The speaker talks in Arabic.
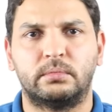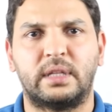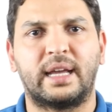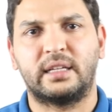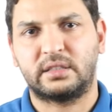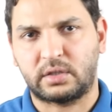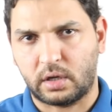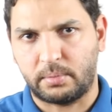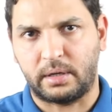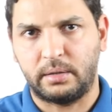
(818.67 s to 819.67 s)
ده غير
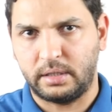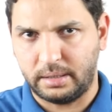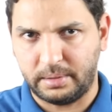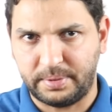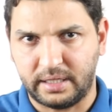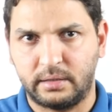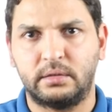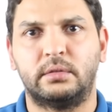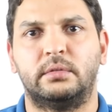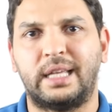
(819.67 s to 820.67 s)
الصلابه اللي بالب
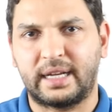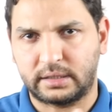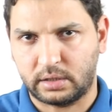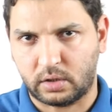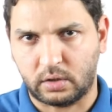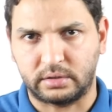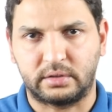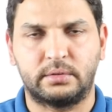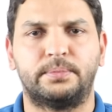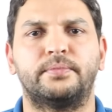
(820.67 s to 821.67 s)
دي حاجه تانية خالص